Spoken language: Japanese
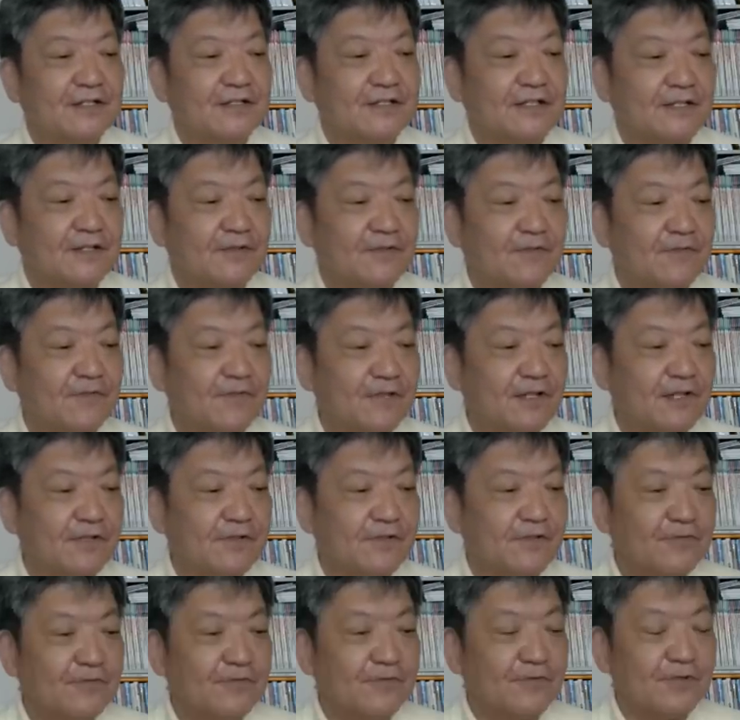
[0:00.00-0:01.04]
ただ今回
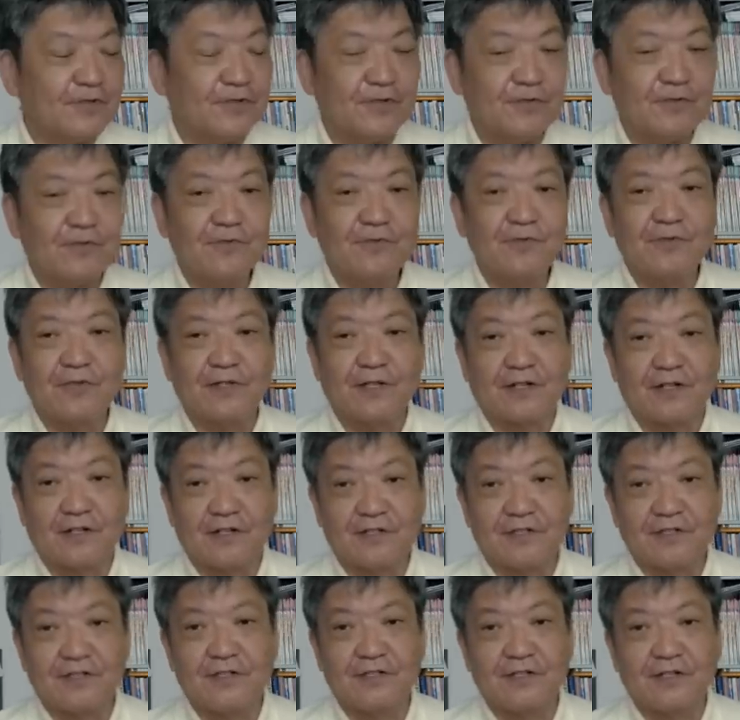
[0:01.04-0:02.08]
ちょっと広そうな
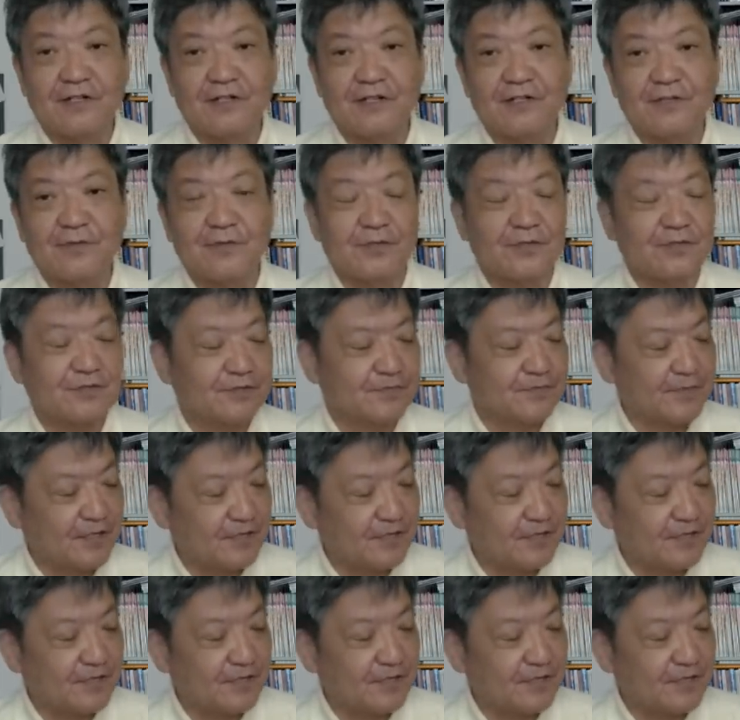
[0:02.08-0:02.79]
感じがします。